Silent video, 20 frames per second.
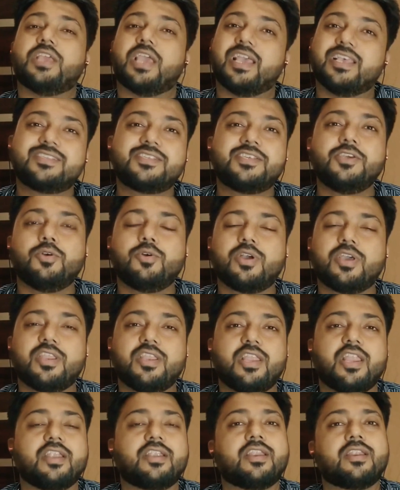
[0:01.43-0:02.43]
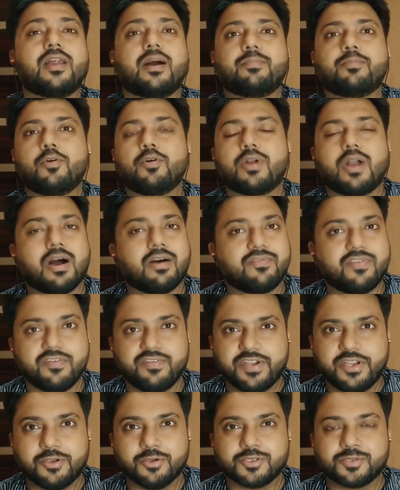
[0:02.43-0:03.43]
पर एस e के रिलेटेड आपको
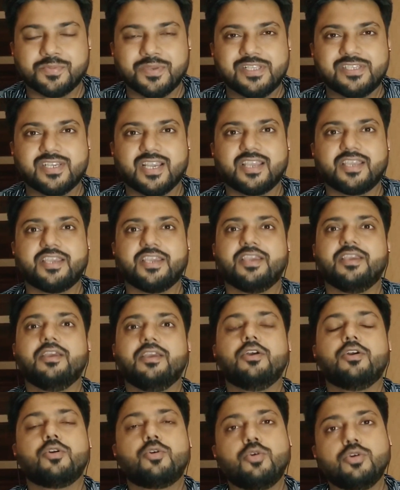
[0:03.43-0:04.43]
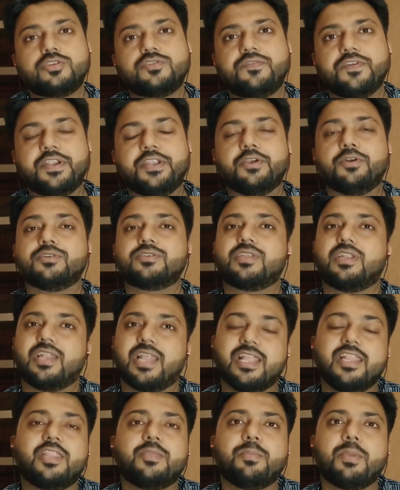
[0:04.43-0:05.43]
काफ़ी वीडियोज़ मिल जाएंगी कुछ
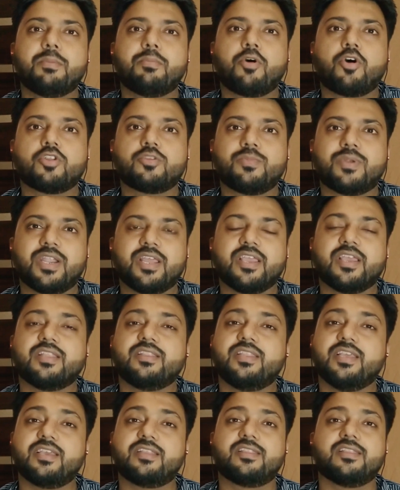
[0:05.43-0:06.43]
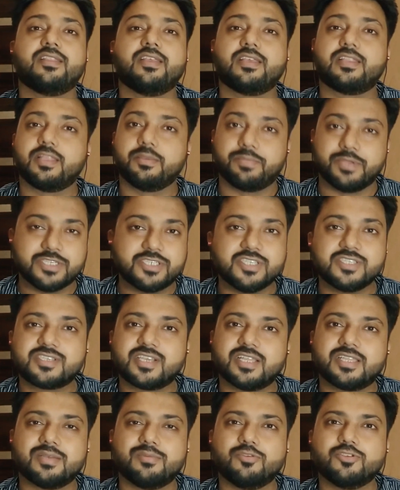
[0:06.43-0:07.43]
वीडियोस लेंथ में बहुत बड़े हैं देखते देखते
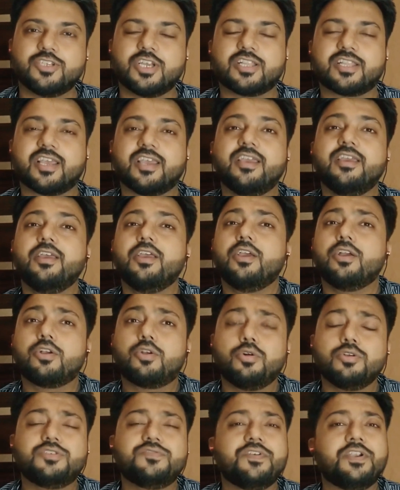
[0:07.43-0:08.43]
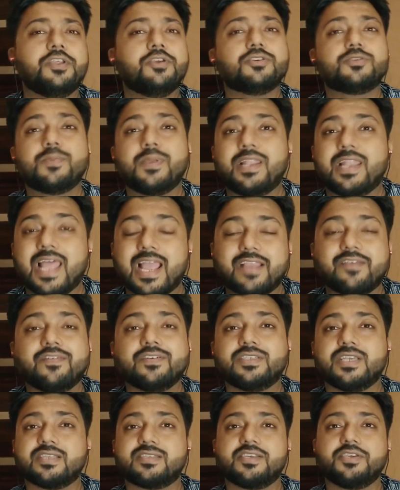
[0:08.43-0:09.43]
पेशेंस खत्म हो जाता है कुछ वीडियोस में
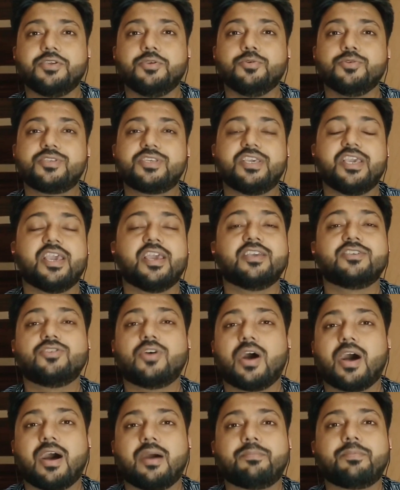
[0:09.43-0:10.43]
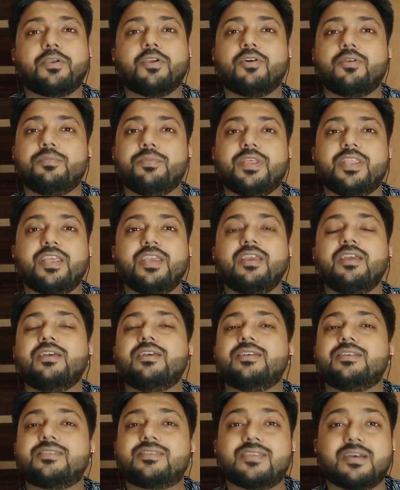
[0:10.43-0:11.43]
लैंग्वेज ऐसे यूज़ किए हैं जो आपके और
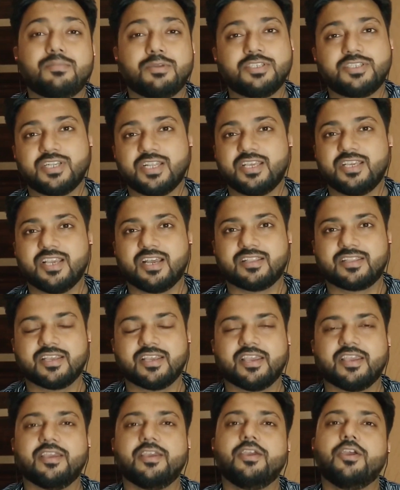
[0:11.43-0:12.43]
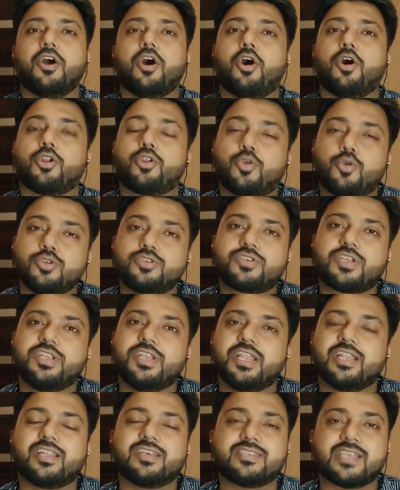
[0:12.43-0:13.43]
मेरे समझ नहीं आते हैं और
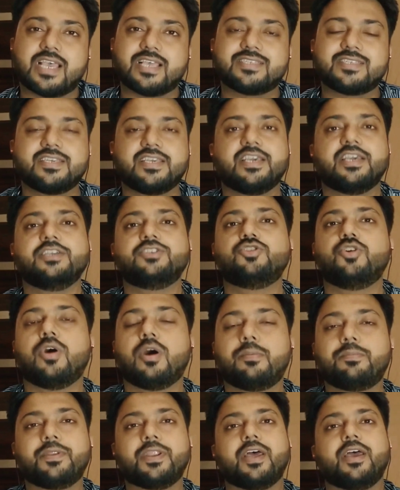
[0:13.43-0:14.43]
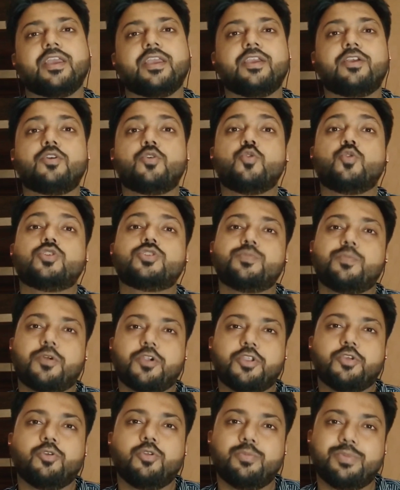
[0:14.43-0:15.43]
कुछ क्रिएटर्स ऐसे हैं जो अपना एक
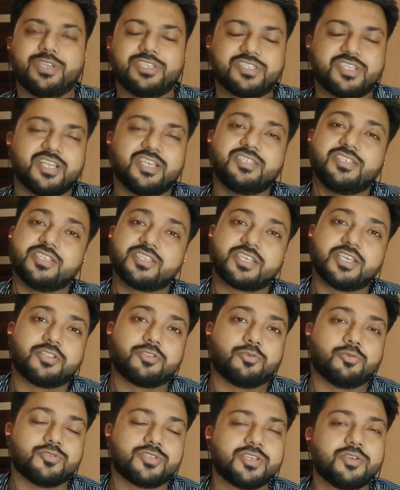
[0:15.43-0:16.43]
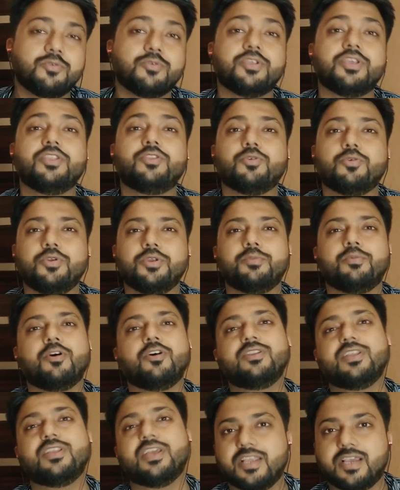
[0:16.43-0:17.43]
कोर्स मॉड्यूल बेच रहे हैं जिसके थ्रू से उनकी
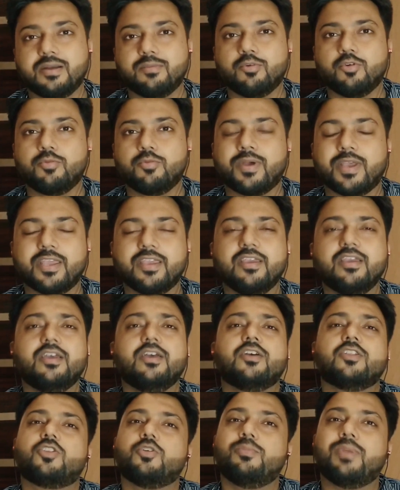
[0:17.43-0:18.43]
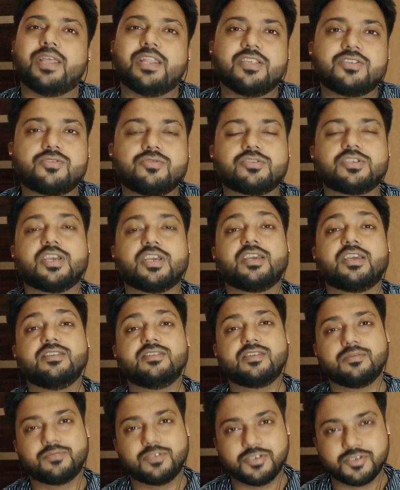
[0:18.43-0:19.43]
थोड़ी बहुत इनकम हो पाए तो मैंने
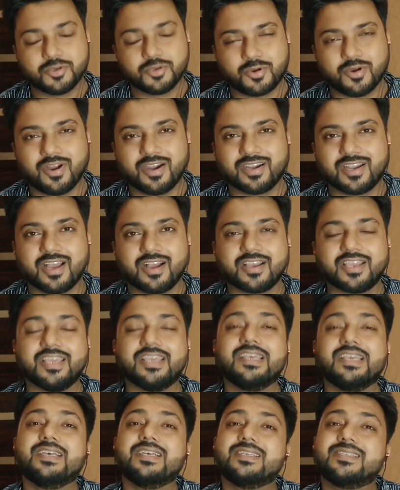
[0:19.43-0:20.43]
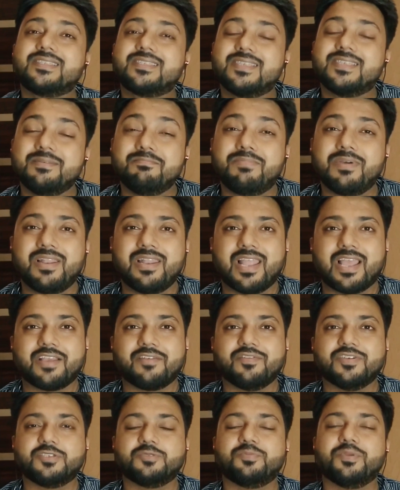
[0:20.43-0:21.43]
सोचा इन सब चीज़ों को हटा के
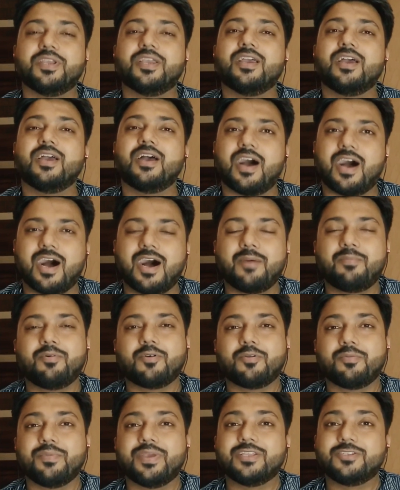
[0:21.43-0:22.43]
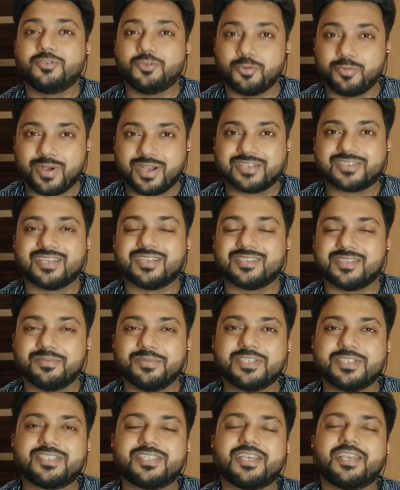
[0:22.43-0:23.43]
सिंपल लैंग्वेज में आप और मैं जो
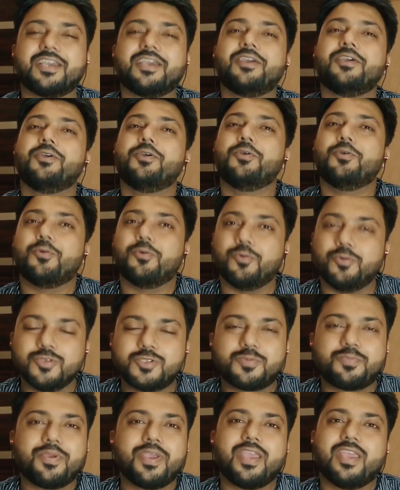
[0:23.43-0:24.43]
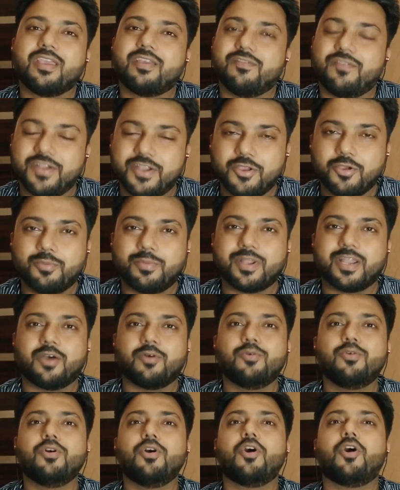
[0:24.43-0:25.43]
भाषा समझते हैं उस पर एक
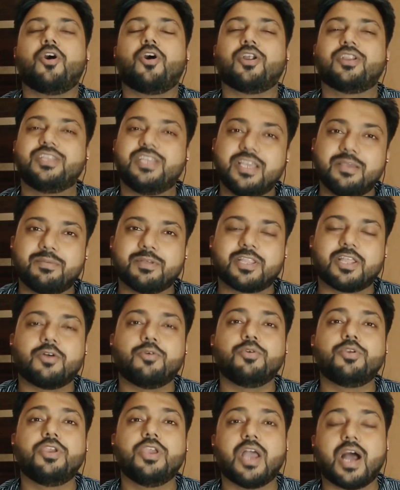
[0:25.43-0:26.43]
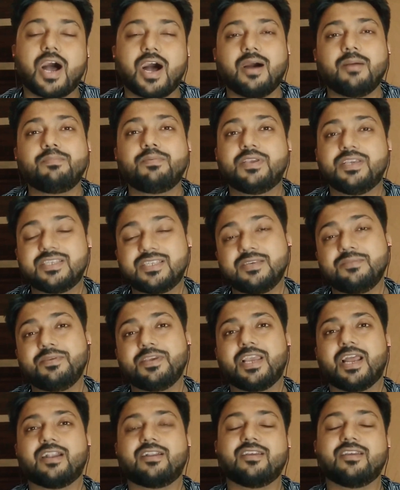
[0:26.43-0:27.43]
वीडियो बनाऊं और ये बताऊं कि आप
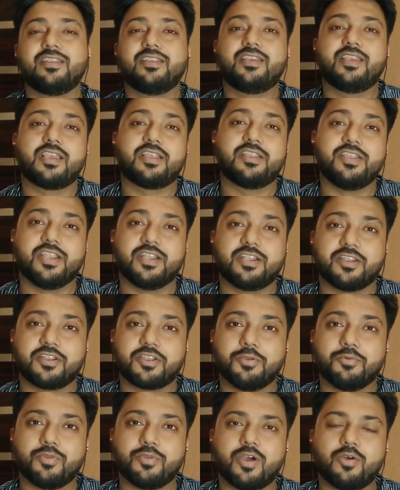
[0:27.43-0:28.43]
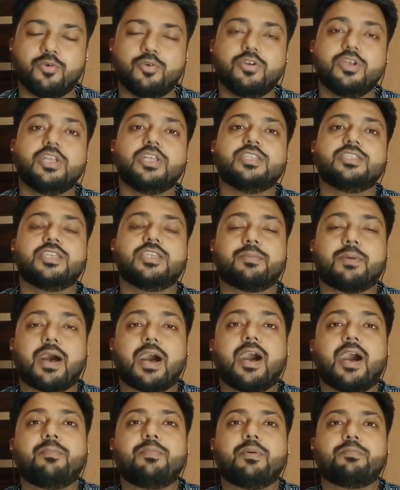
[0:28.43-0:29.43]
किसी भी कैटेगरी के क्रिएटर क्यों ना हो
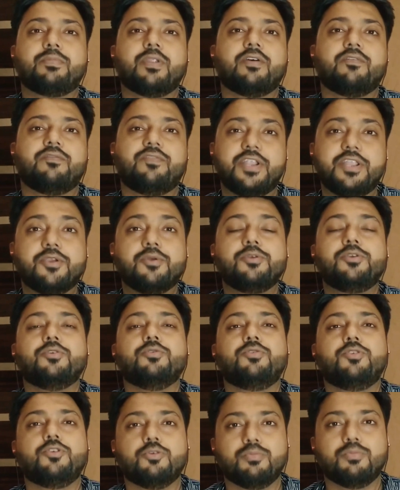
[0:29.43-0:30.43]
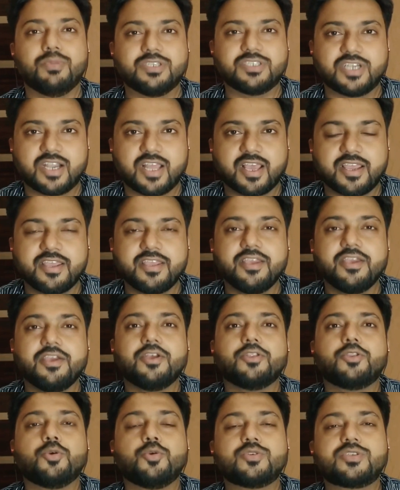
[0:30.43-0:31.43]
जब आप अपना वीडियो यूट्यूब में
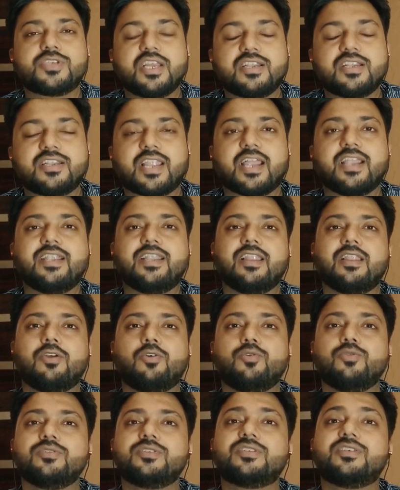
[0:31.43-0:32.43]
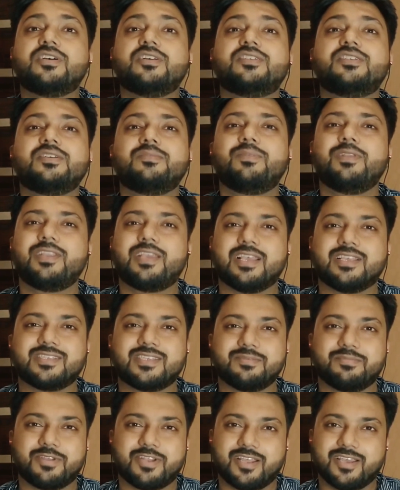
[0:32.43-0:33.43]
चढ़ाएं तो उसके टाइटल को सर्चेबल
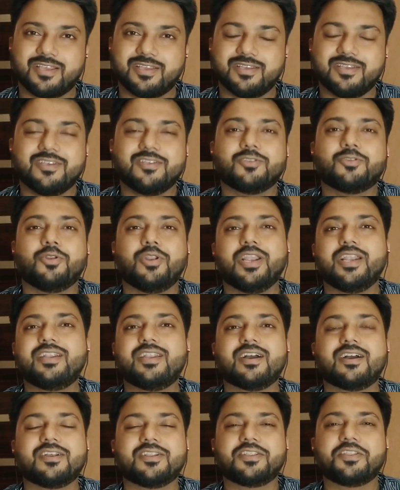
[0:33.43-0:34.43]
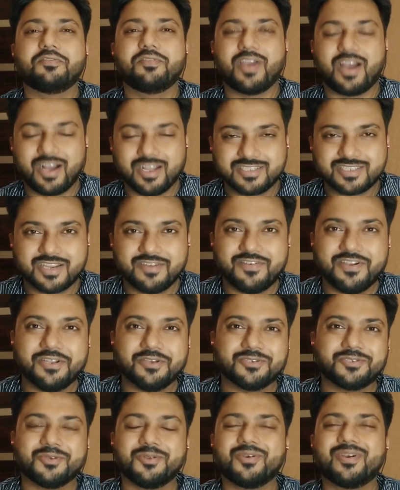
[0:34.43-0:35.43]
कैसे बनाएं तो लेट ना करते हुए आज
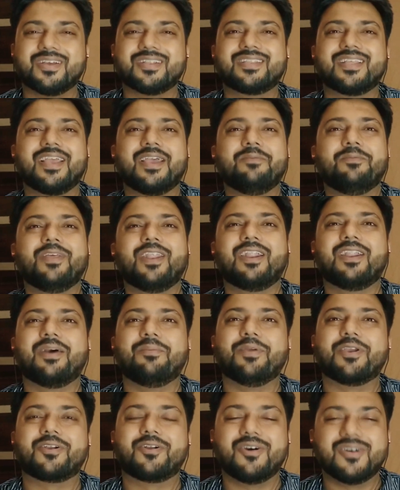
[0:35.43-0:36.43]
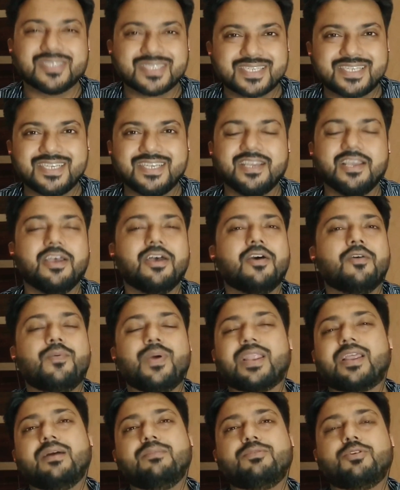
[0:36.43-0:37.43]
का वीडियो शुरू करते हैं मेरा नाम है कॉस्टी
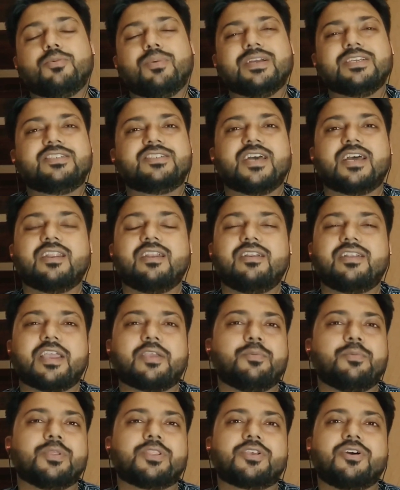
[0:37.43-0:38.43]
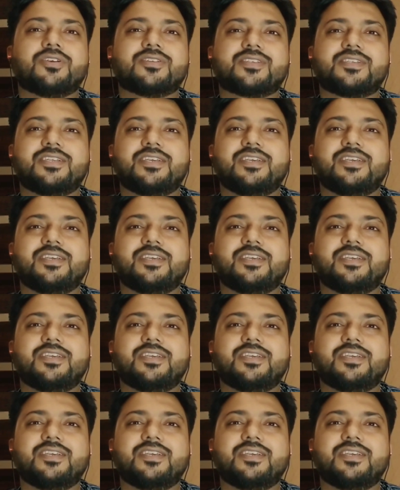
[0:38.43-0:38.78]
वेलकम टू माई चैनल टेक विद